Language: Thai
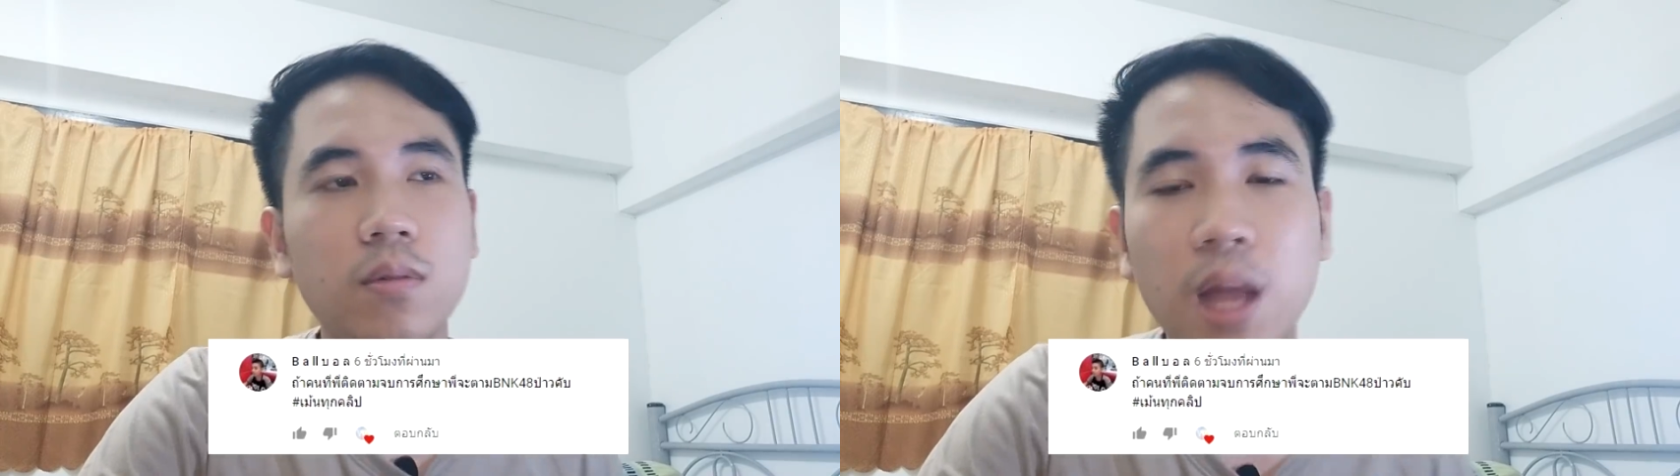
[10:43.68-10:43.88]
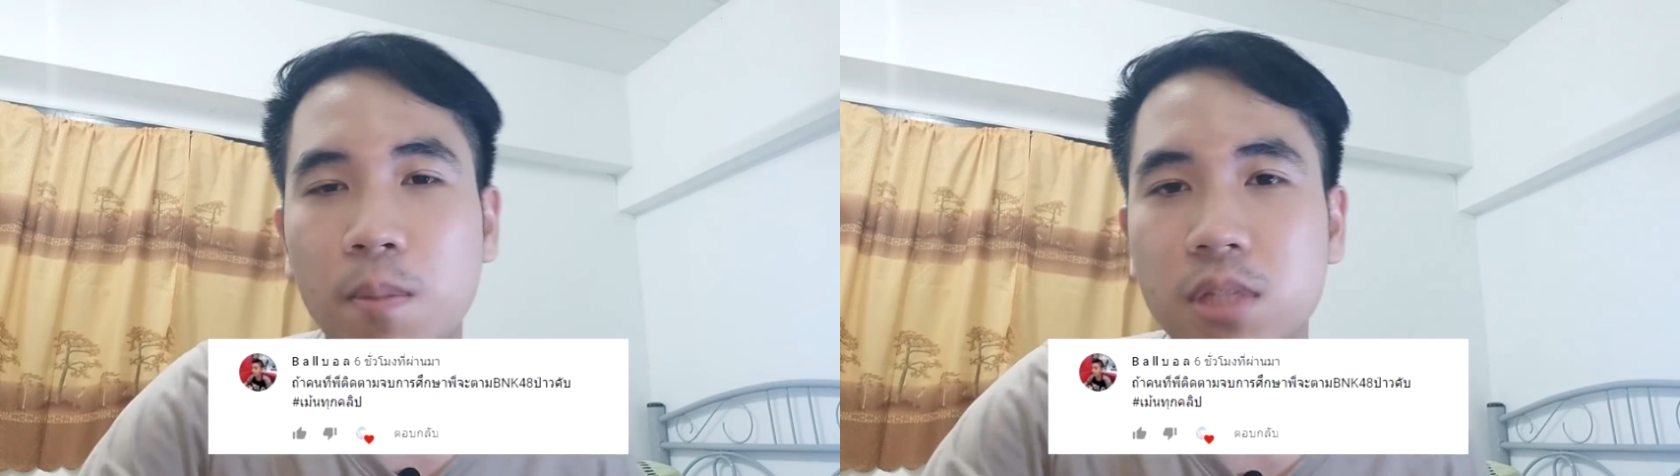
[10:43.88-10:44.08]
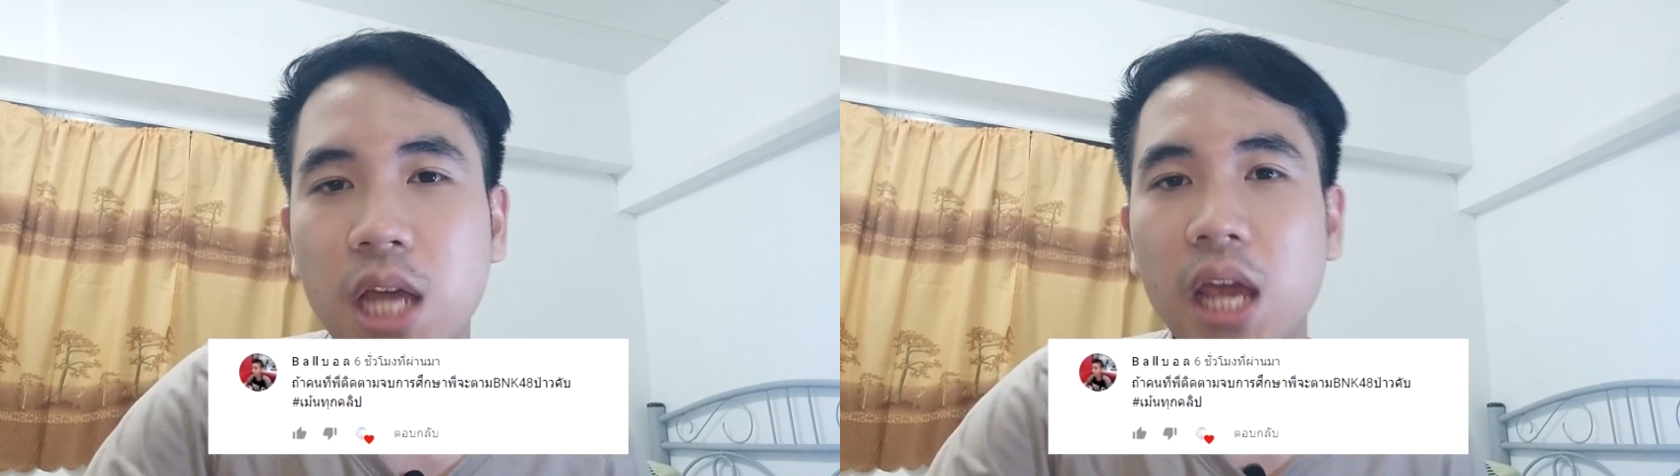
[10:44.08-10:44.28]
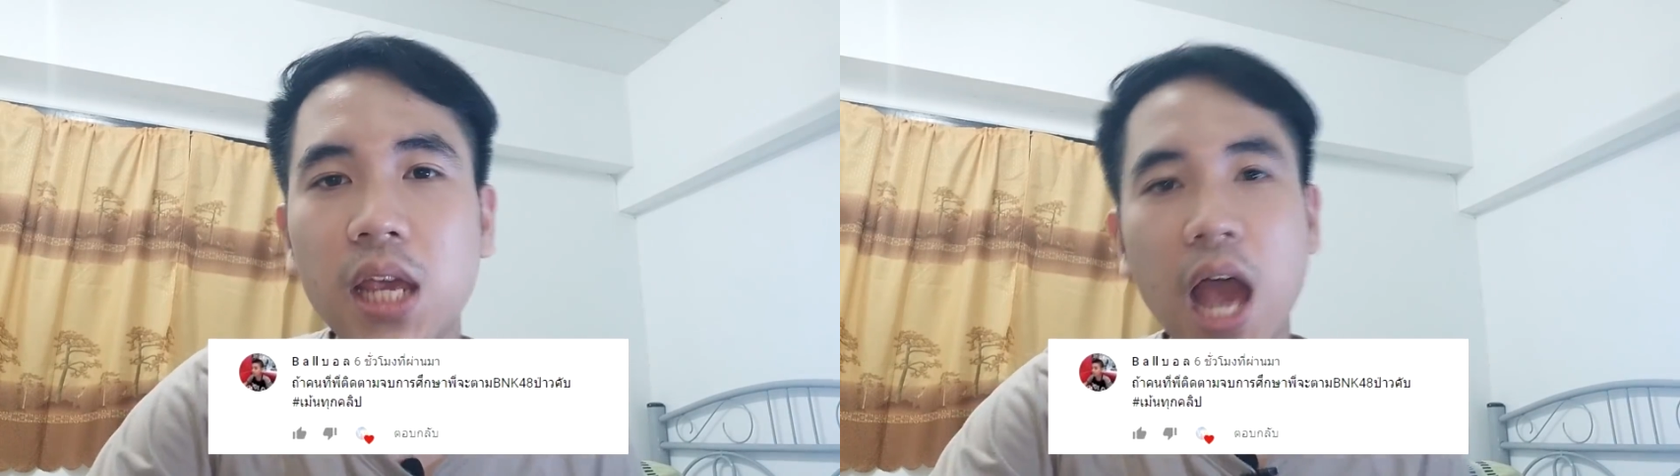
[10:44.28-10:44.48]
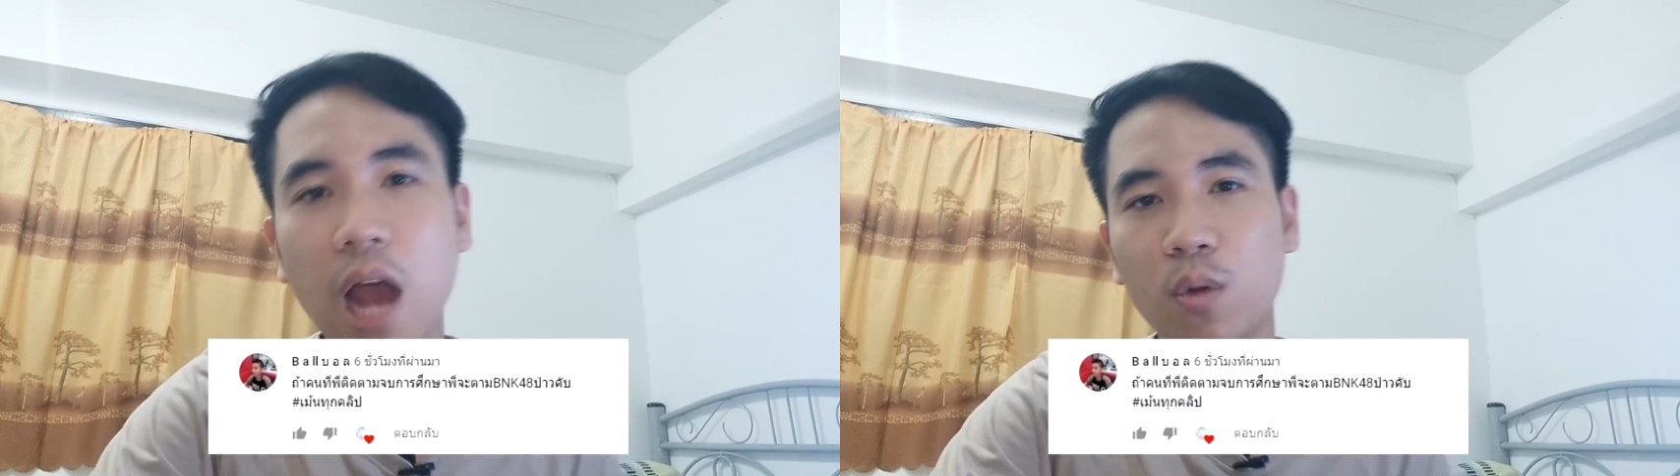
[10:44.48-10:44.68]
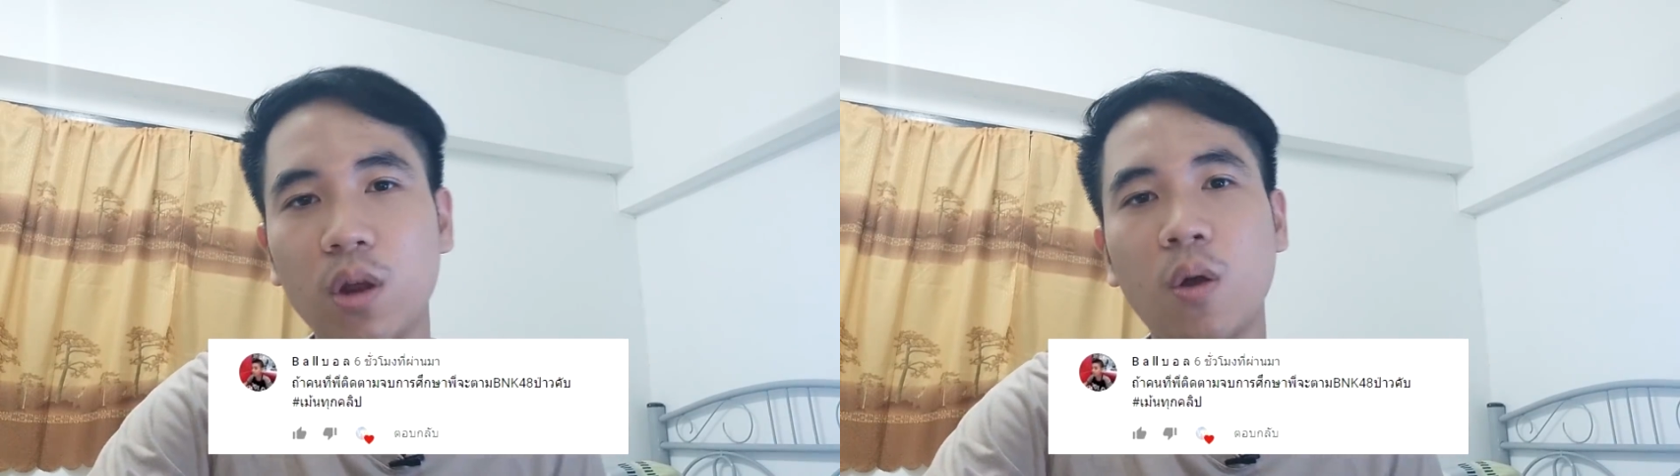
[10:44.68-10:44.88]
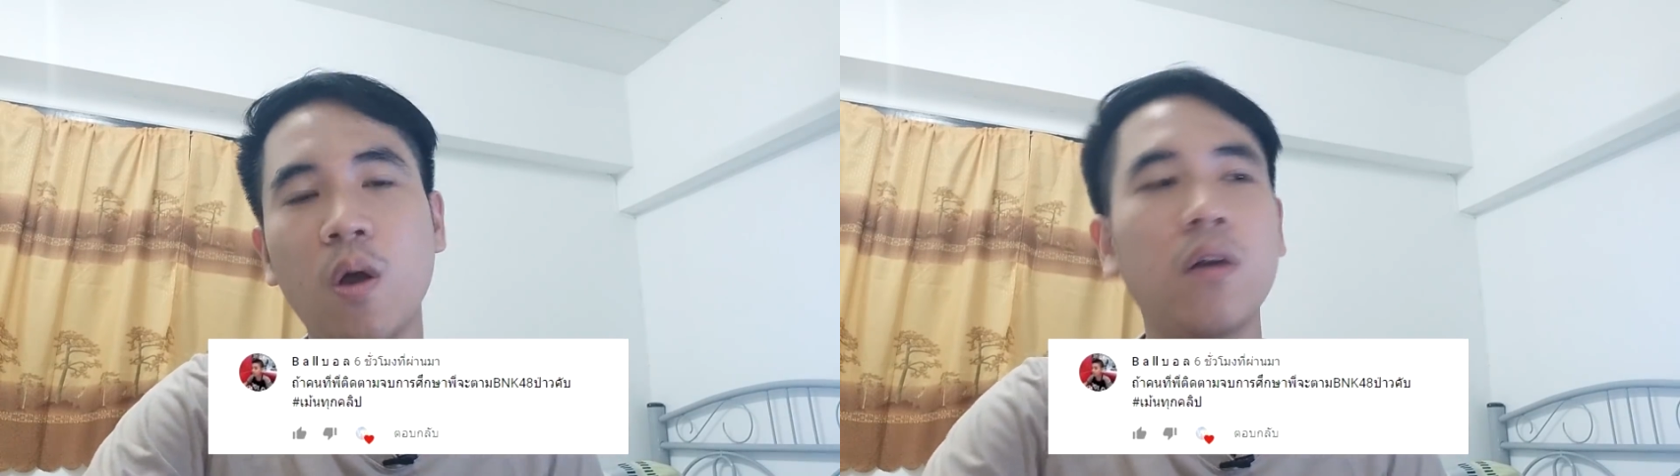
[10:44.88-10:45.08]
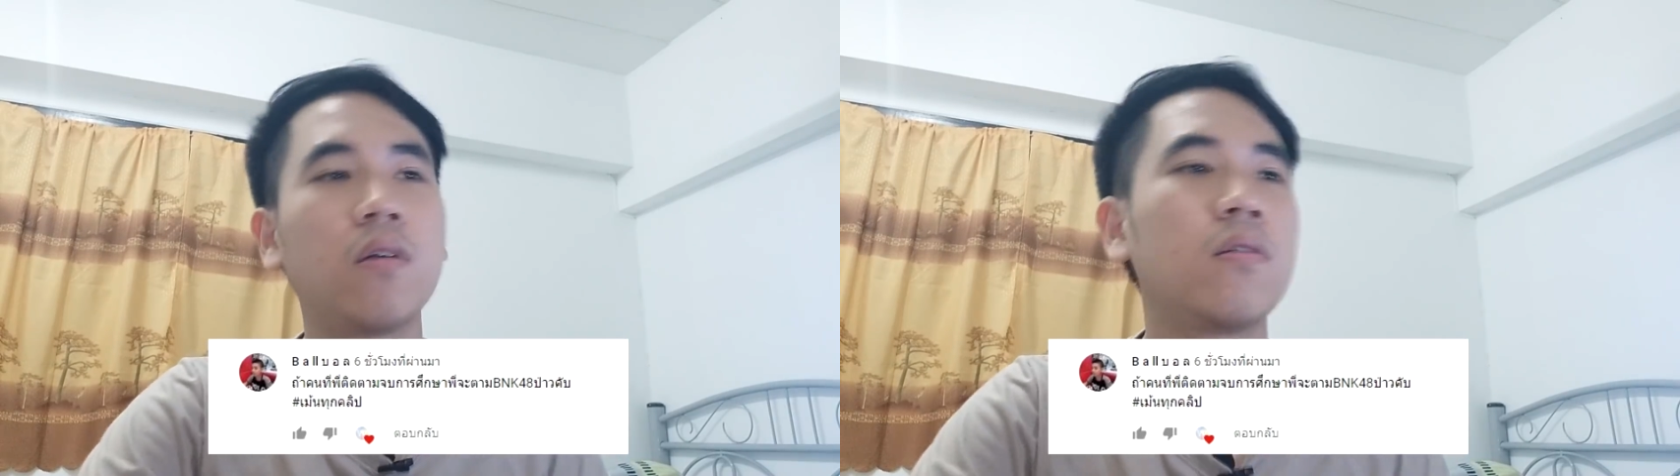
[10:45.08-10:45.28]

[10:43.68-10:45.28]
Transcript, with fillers: ทำใจยากอยู่นะน้อง